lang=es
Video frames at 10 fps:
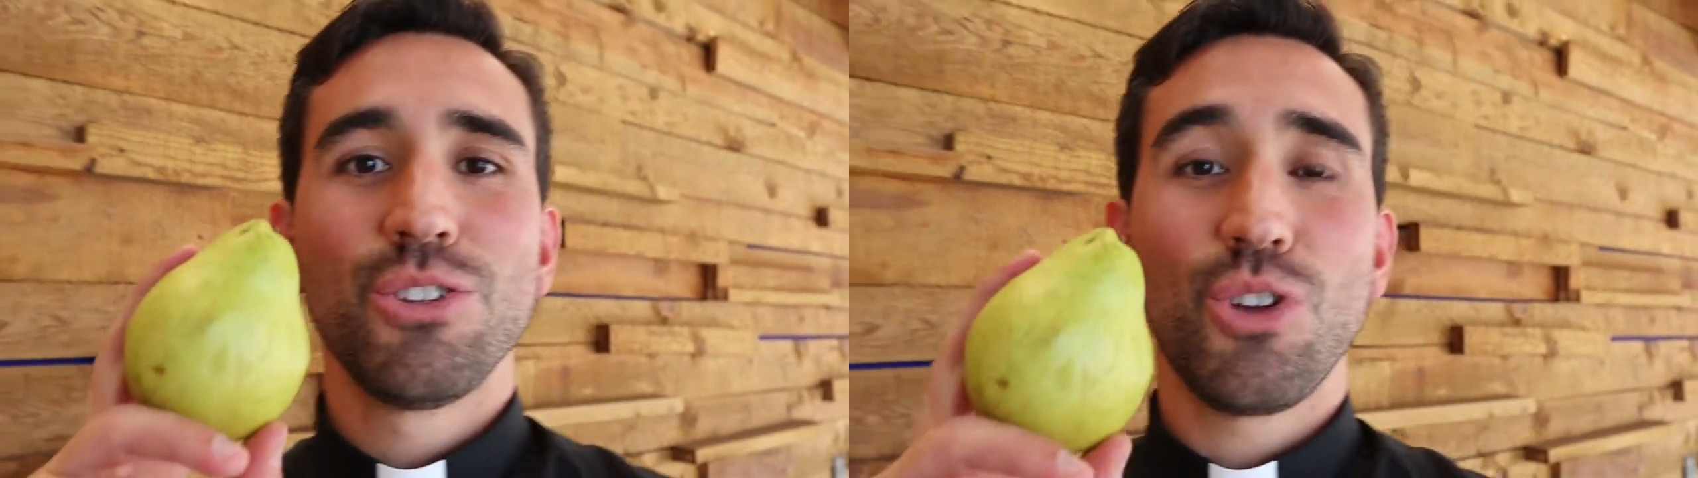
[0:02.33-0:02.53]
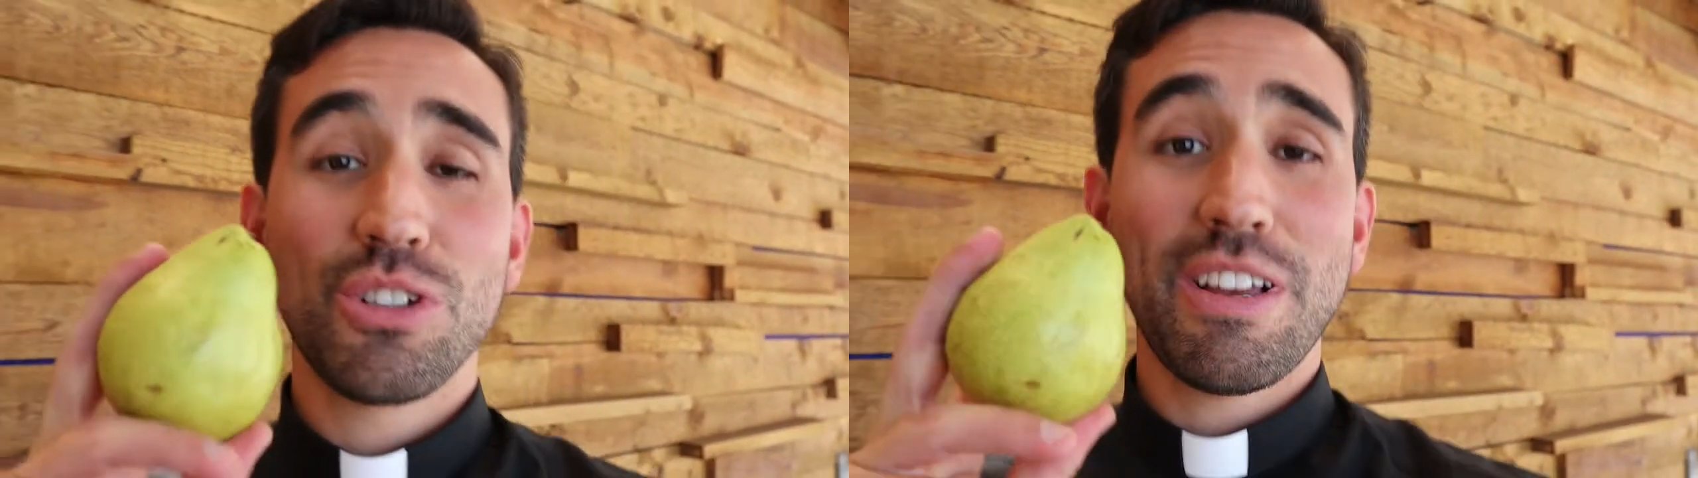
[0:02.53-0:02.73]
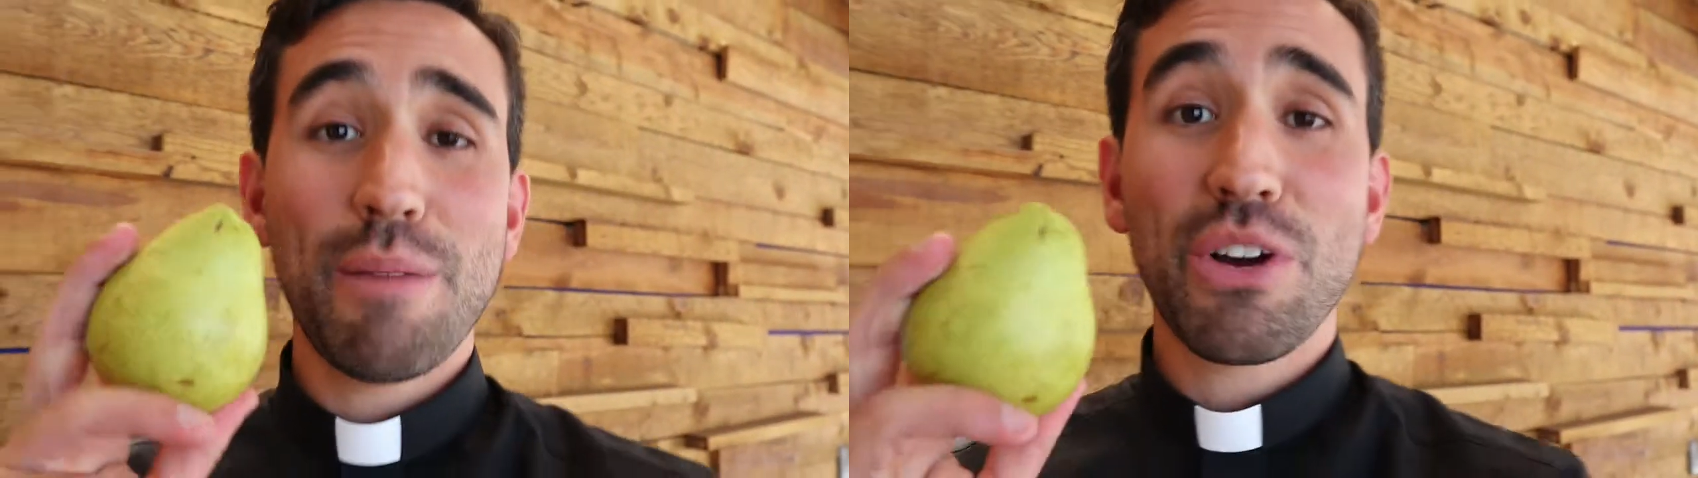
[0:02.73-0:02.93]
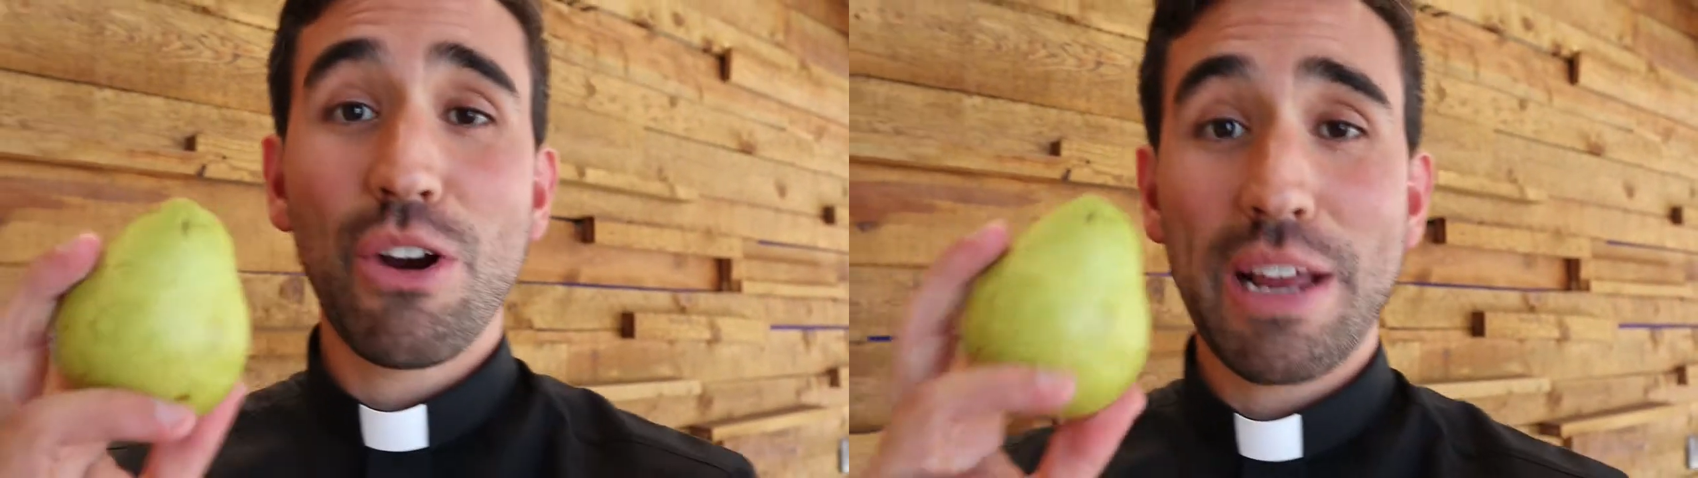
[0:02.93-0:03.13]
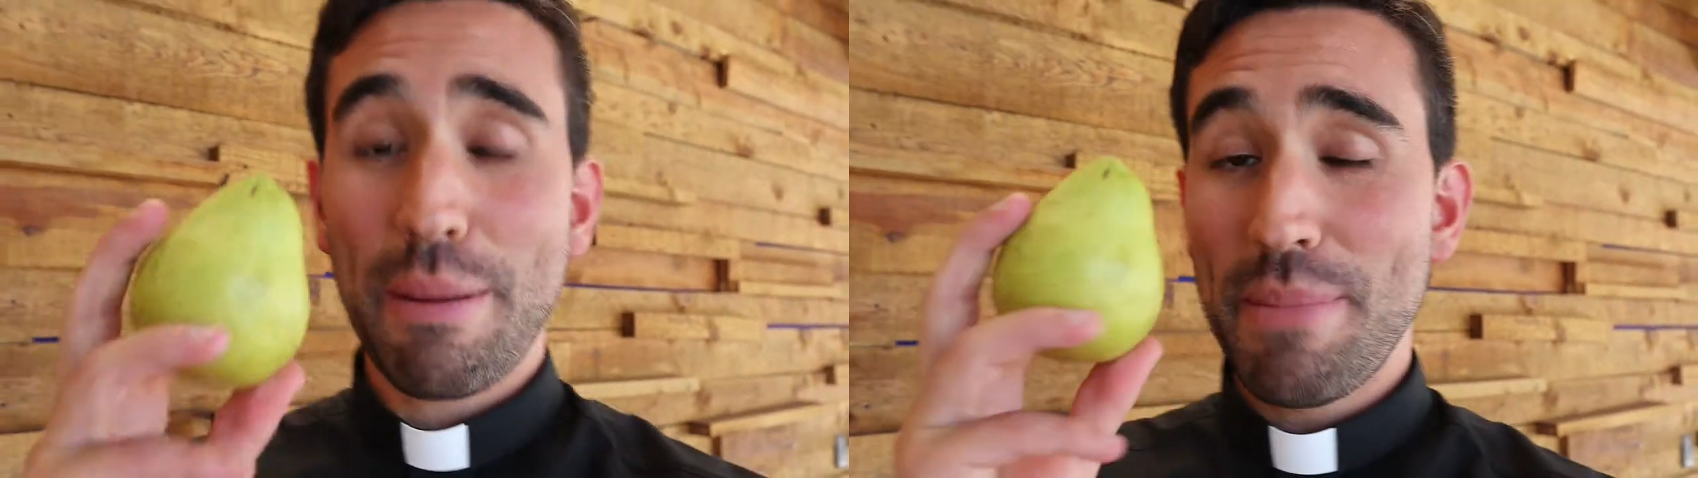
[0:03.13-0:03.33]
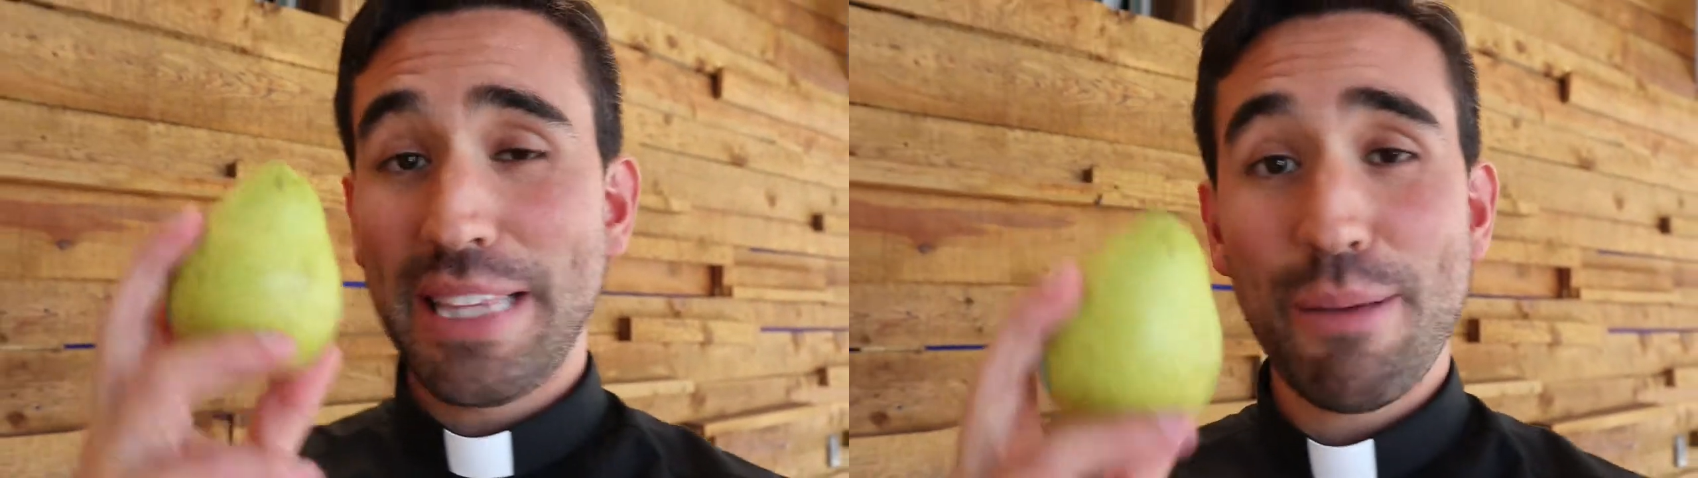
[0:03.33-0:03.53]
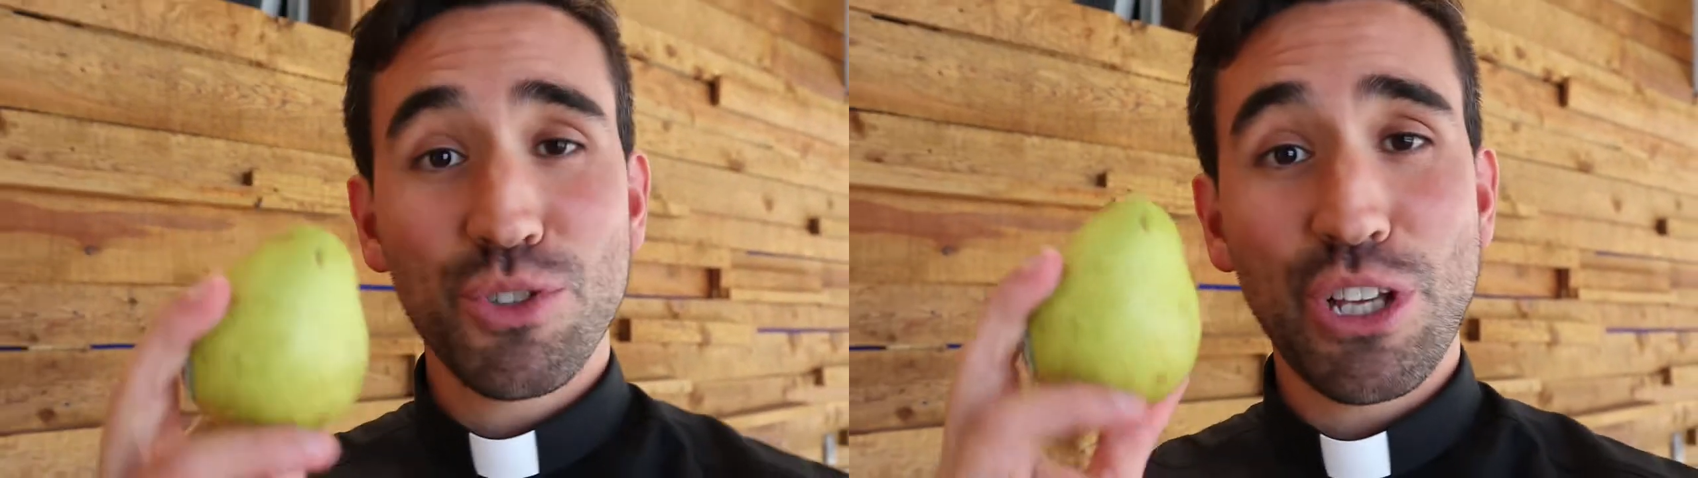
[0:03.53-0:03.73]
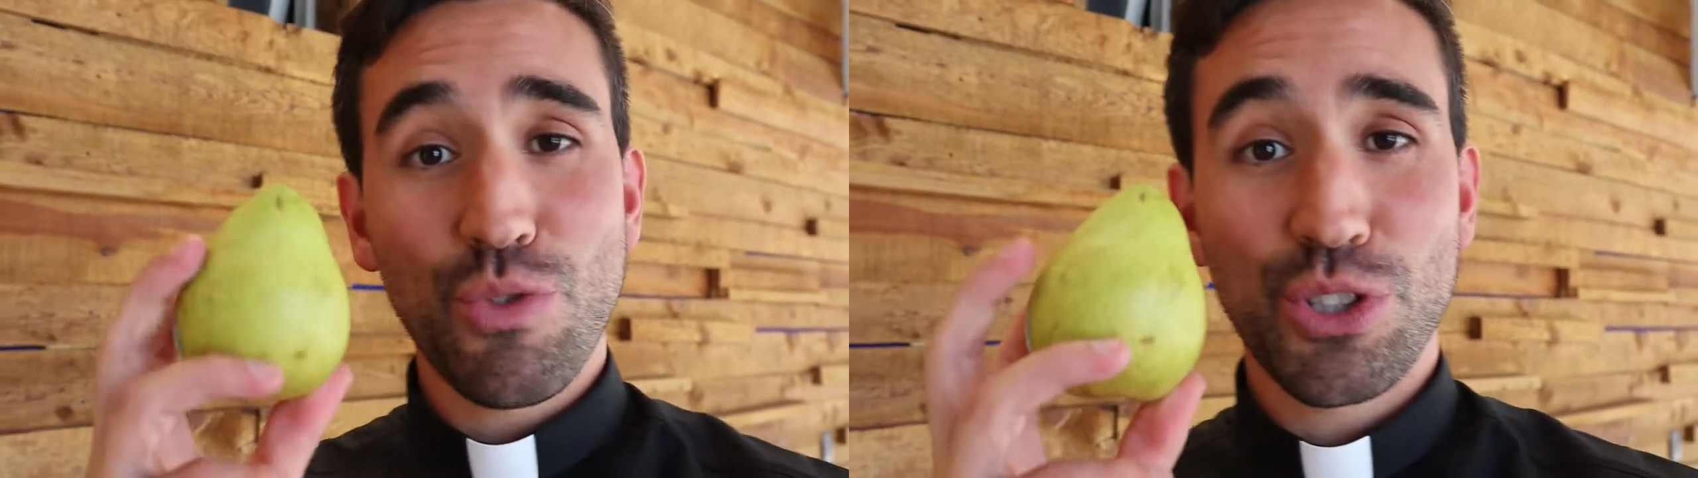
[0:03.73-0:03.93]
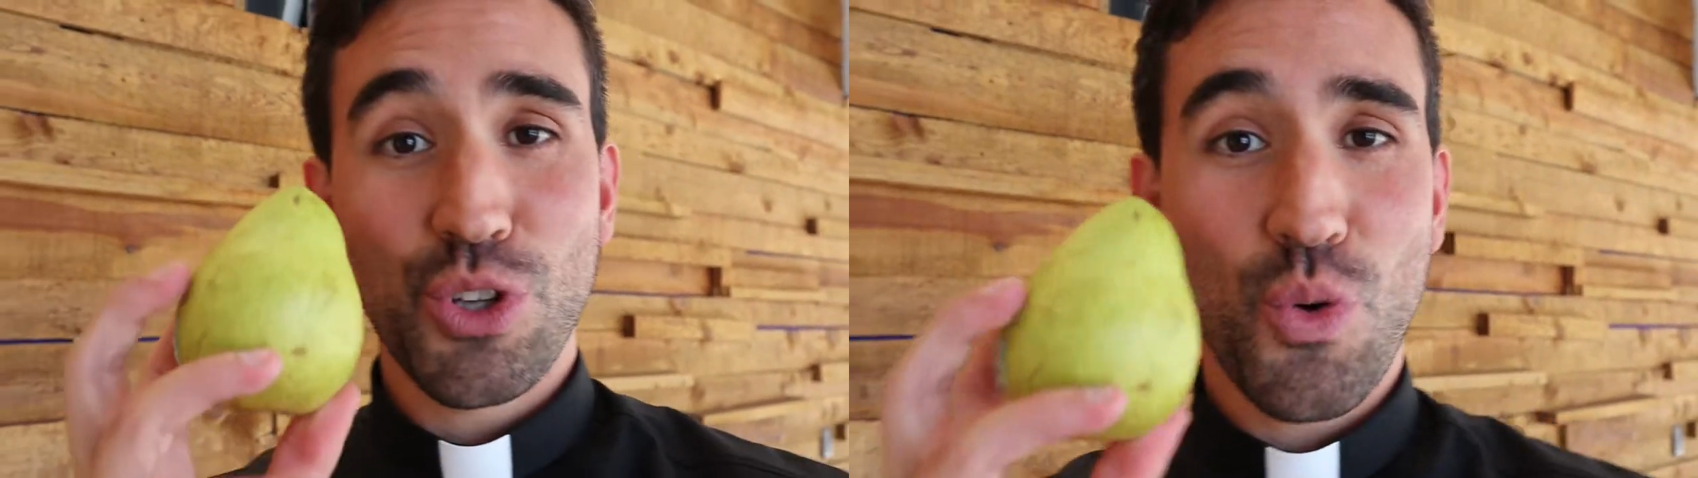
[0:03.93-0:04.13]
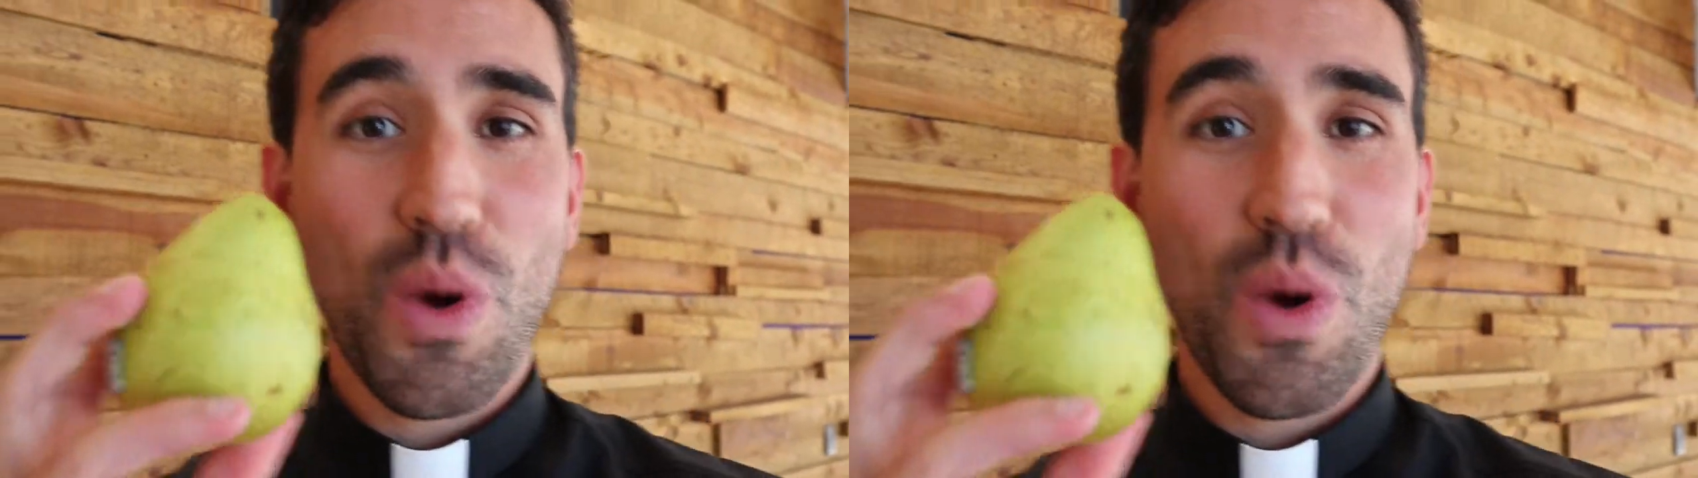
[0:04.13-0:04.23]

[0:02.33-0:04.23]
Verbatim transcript: Todos sabemos que lo que metemos a nuestro